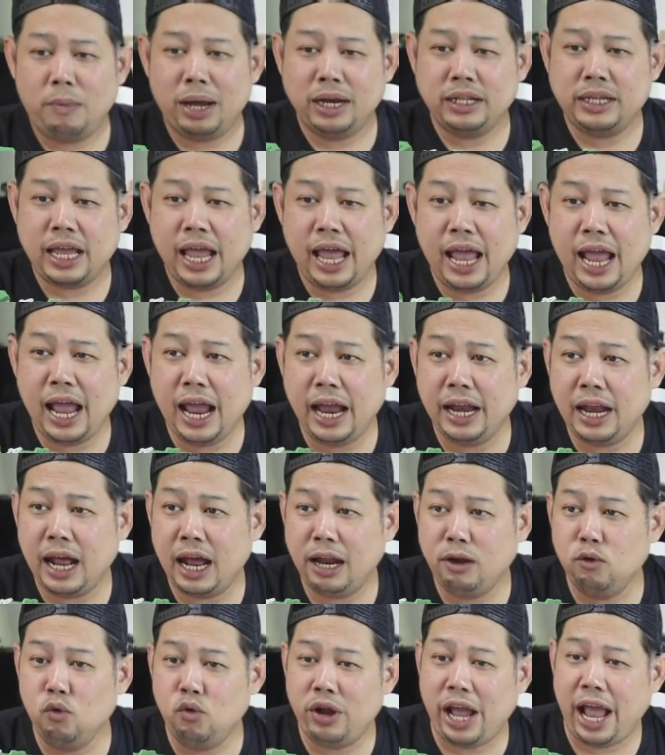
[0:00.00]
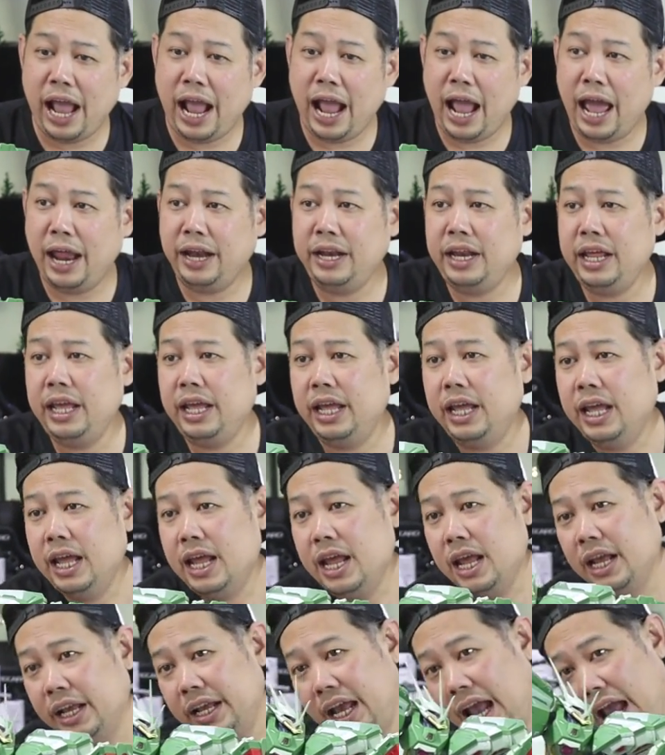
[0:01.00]
งมันเท่นะ ดูแขนดิ
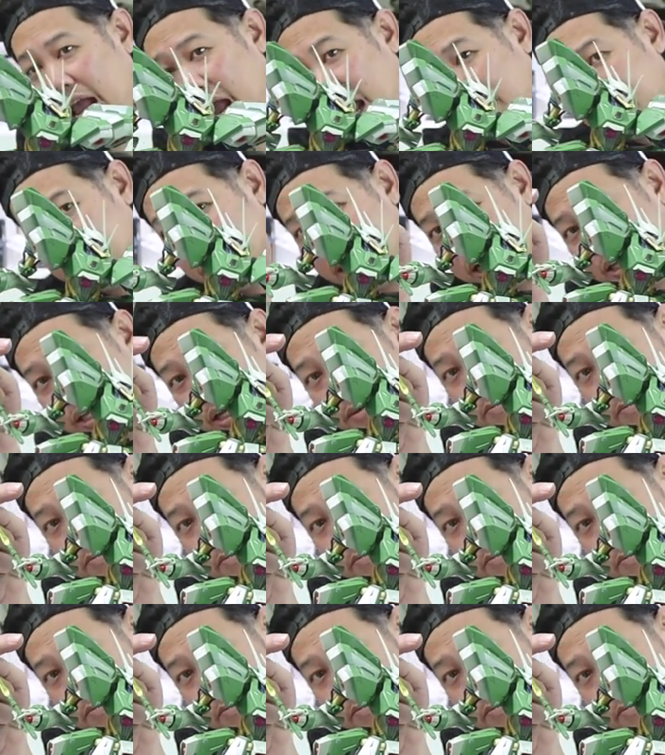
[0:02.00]
แขนมันก็